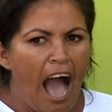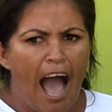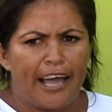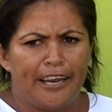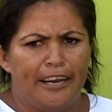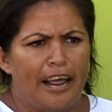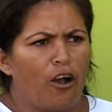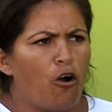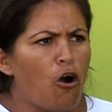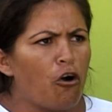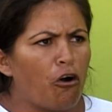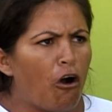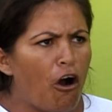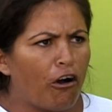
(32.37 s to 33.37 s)
harinas
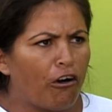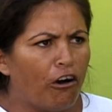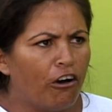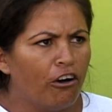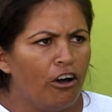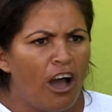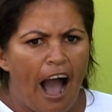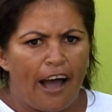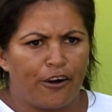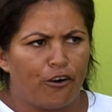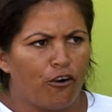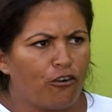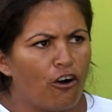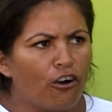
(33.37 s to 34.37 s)
con coco,
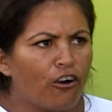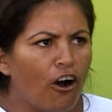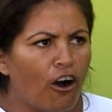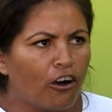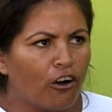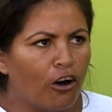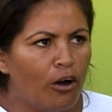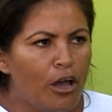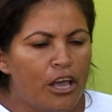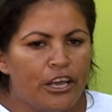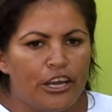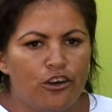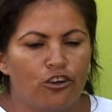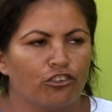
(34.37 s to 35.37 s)
arroz con coco
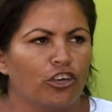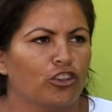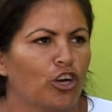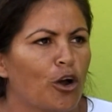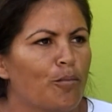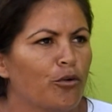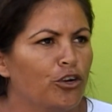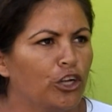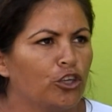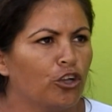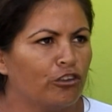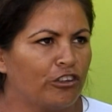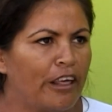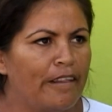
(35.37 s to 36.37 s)
y nosotros
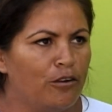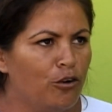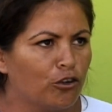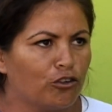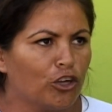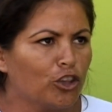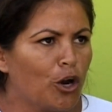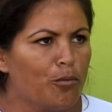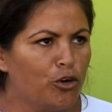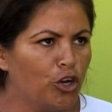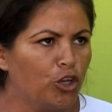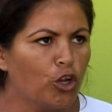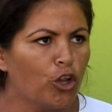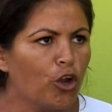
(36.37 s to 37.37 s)
nosotros
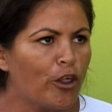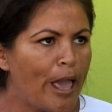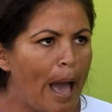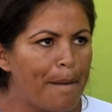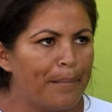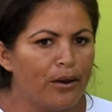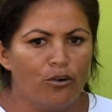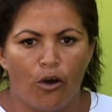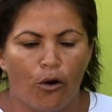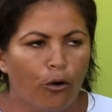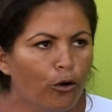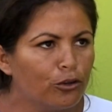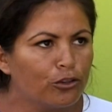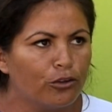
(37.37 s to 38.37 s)
muriéndonos de hambre, no es
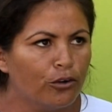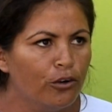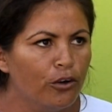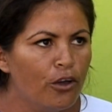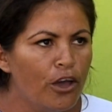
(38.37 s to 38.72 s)
justo.